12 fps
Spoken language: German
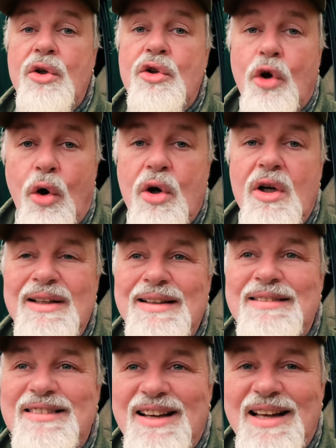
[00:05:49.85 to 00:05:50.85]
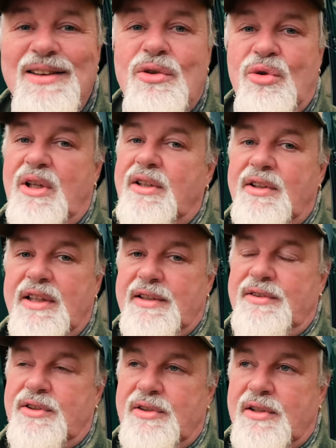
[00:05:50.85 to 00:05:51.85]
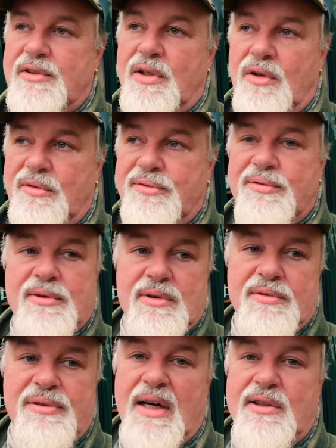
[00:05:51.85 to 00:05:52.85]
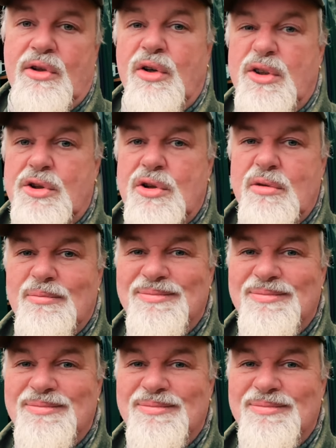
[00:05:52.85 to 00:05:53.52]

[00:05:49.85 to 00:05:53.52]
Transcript: Trockentrenntoilette nennt sich das auf äh, Fachdeutsch.